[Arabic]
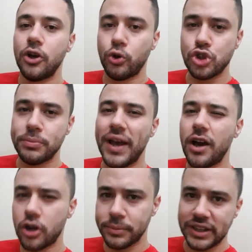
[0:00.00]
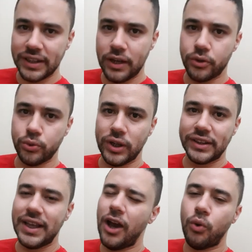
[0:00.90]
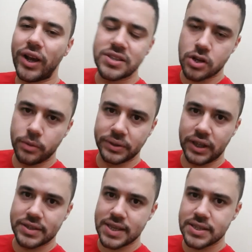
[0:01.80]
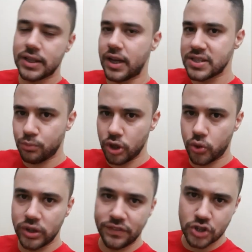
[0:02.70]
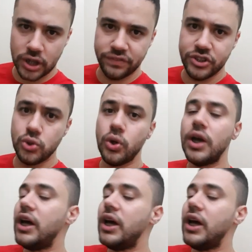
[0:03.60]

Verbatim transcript: خش معايا على الرابط اللي انا هوريه لك ده هو كذا رابط اساسا انا هسيبه لك كل ده في شرح الفيديو